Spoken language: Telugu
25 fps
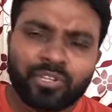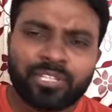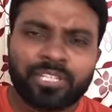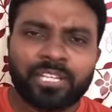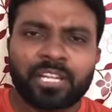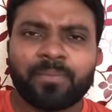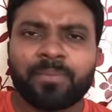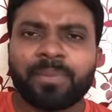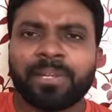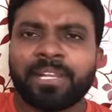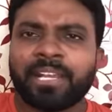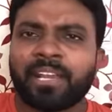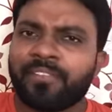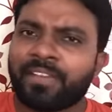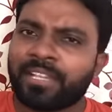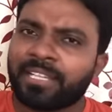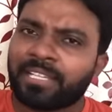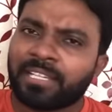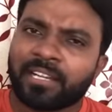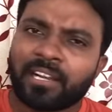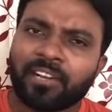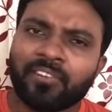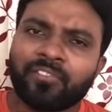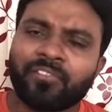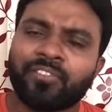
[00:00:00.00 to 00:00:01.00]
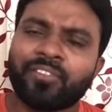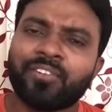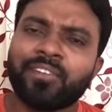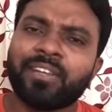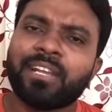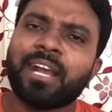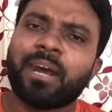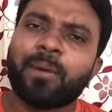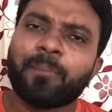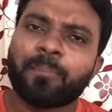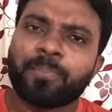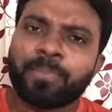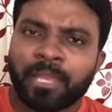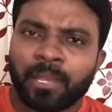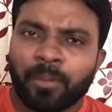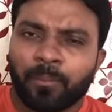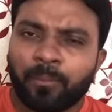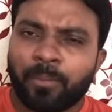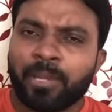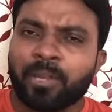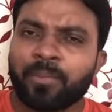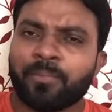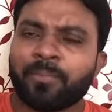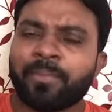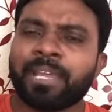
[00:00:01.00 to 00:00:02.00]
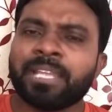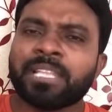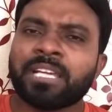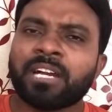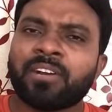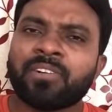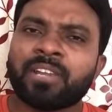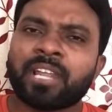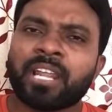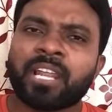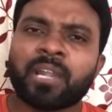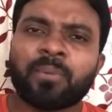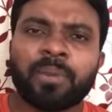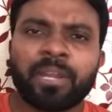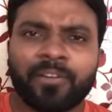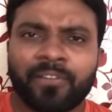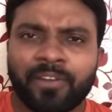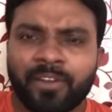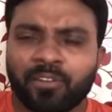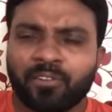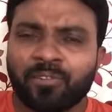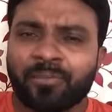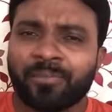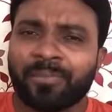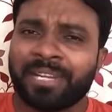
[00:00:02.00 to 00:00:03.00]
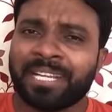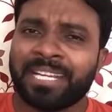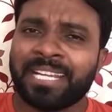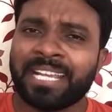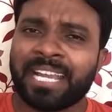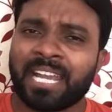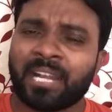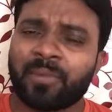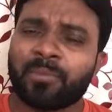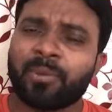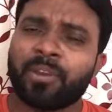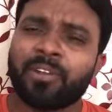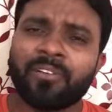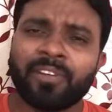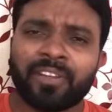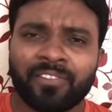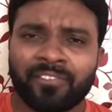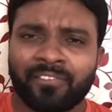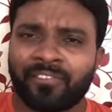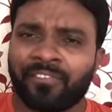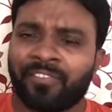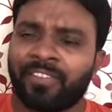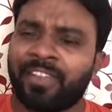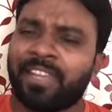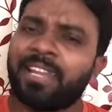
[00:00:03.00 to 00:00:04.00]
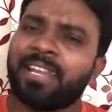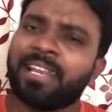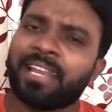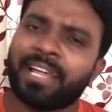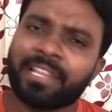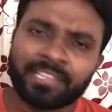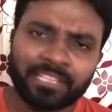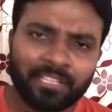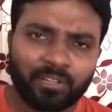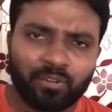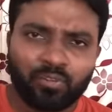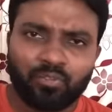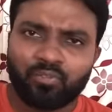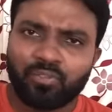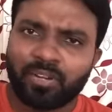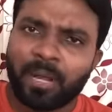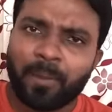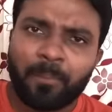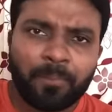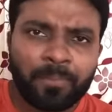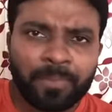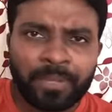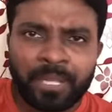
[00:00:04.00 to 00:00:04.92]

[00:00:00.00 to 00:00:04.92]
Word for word: సోషల్ మీడియా వేదిక ఫుల్గా బట్ మేధావులు అనబడే వాళ్ళు మీడియా అనబడే వాళ్ళు వీళ్ళందరూ కూడా